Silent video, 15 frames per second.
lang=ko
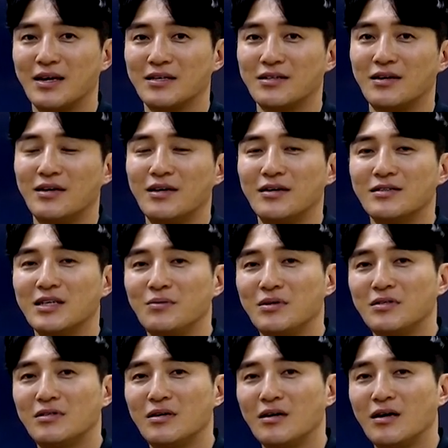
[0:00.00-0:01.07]
그래서
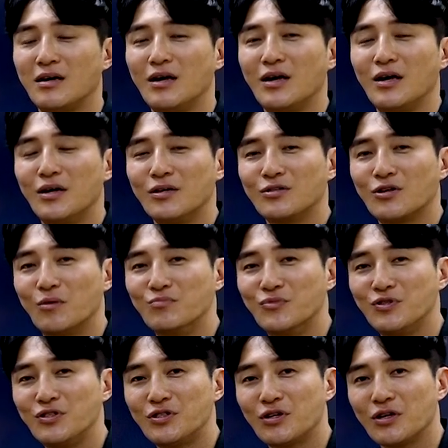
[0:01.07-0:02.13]
쌤이 이제
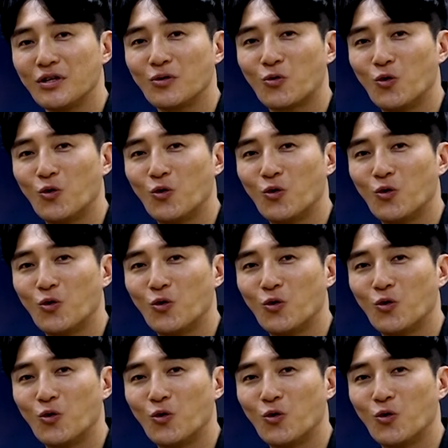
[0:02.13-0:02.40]
전문적인